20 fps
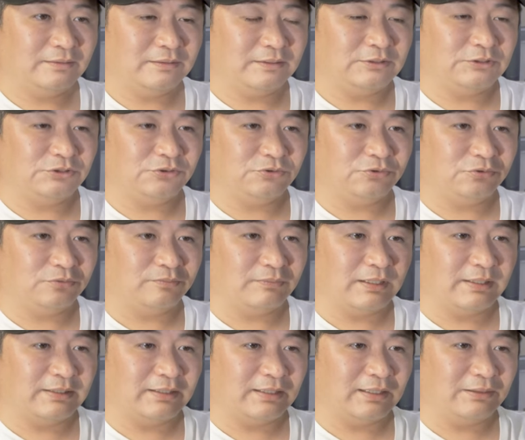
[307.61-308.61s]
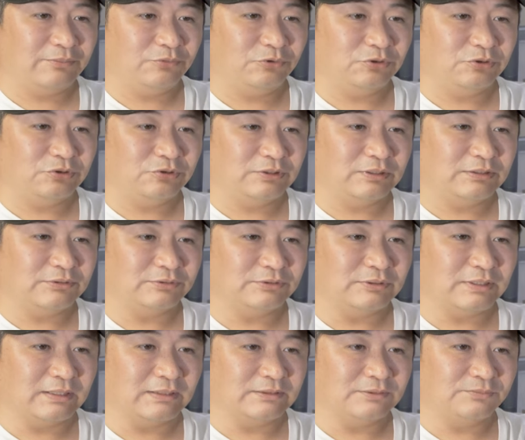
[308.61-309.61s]
一応こう真ん中に戻ってく
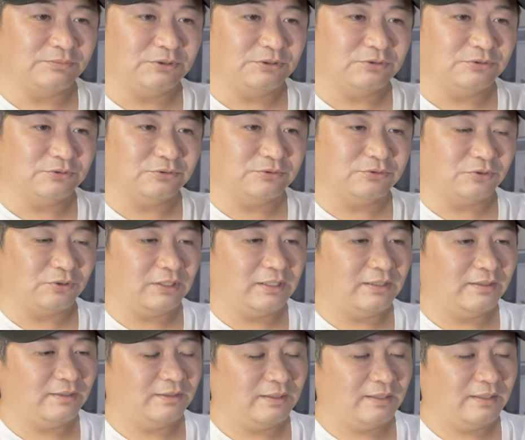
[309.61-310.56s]
る感じピューっとね、